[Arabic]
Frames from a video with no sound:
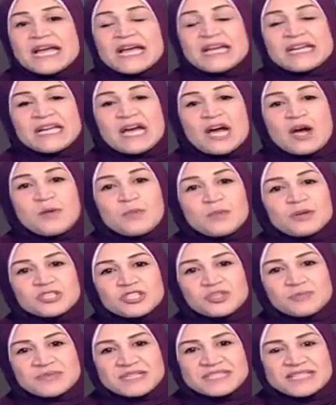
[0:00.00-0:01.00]
ان هاو
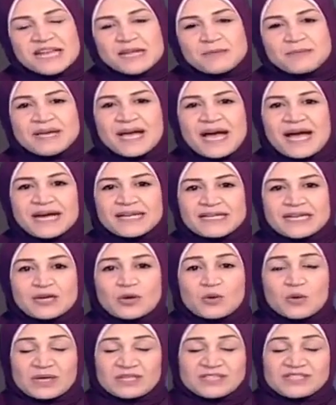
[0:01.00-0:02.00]
ماتش بنسال بيها عن
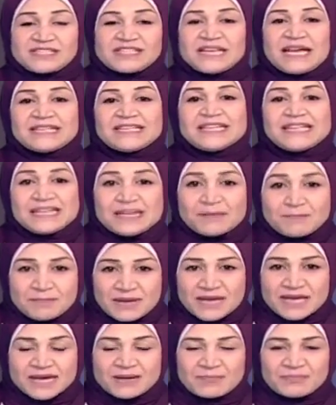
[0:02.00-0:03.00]
الكوانتيتي يعني
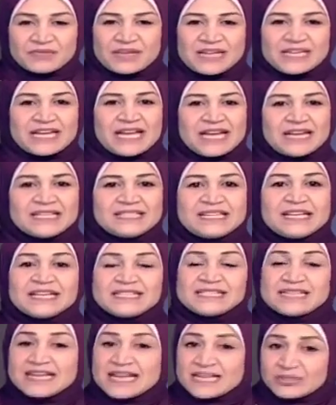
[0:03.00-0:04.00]
الكميه عن الحاجات
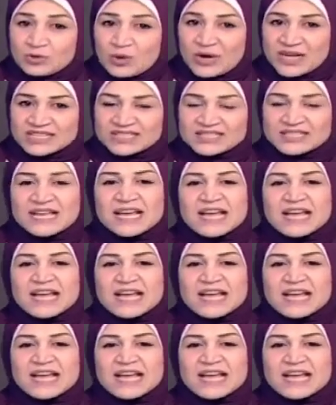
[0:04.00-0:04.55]
التي لا تعد